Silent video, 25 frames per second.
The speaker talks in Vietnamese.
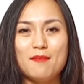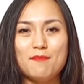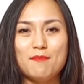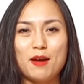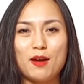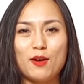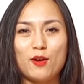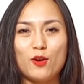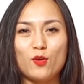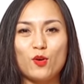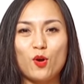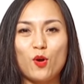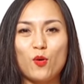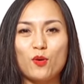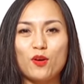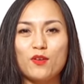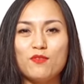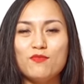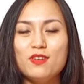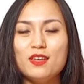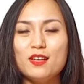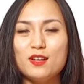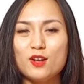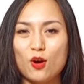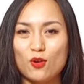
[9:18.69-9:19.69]
mà nó có cái
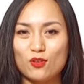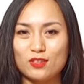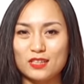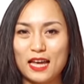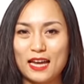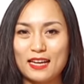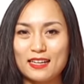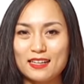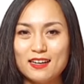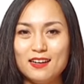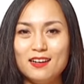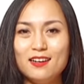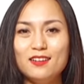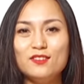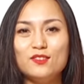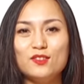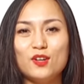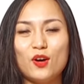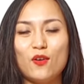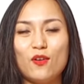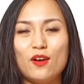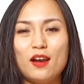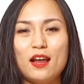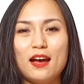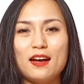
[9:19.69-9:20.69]
vị ngọt thanh hơn
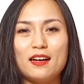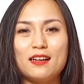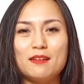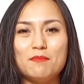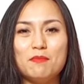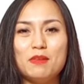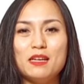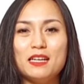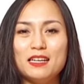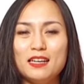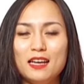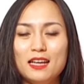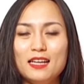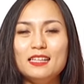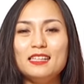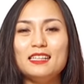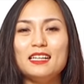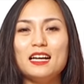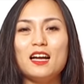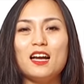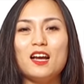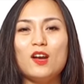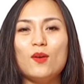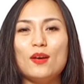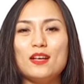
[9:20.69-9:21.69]
đó là mình ninh
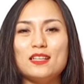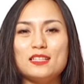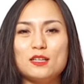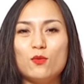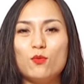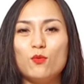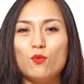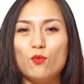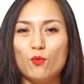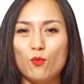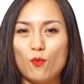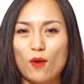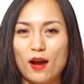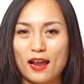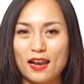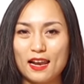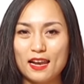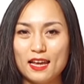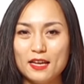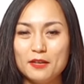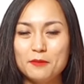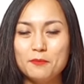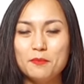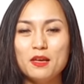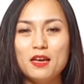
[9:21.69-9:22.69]
các cái loại rau củ quả
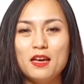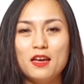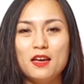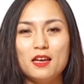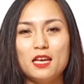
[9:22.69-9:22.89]
lên